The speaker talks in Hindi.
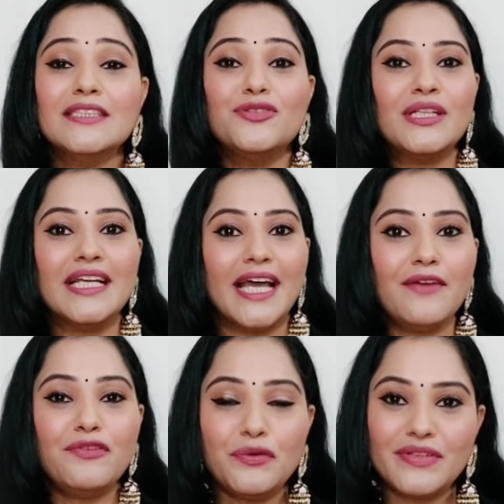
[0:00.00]
जो
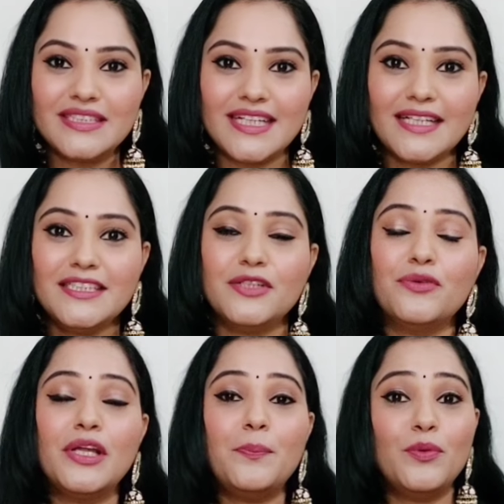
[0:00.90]
नए व्यूवर्स हैं
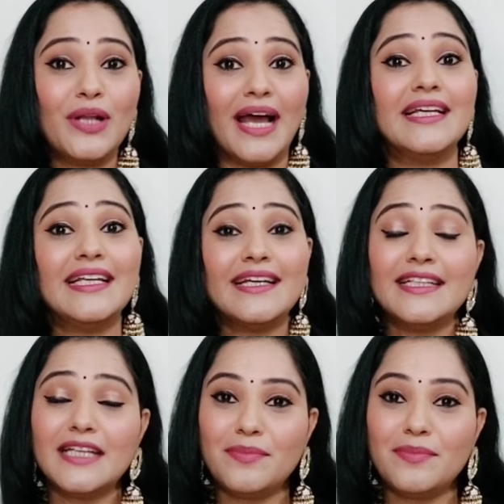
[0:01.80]
जिन्होंने पुराने रंगीता